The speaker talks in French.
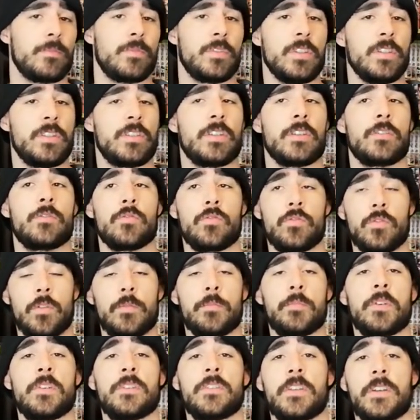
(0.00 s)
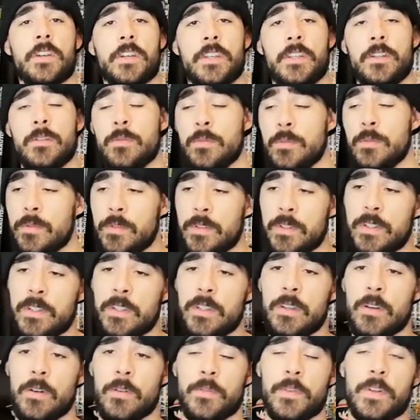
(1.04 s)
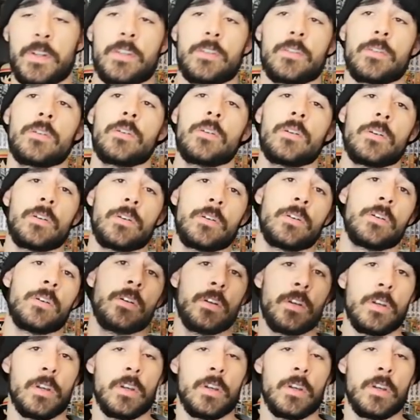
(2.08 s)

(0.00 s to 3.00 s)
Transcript: Si c'est toujours une bonne série ou si en fait euh,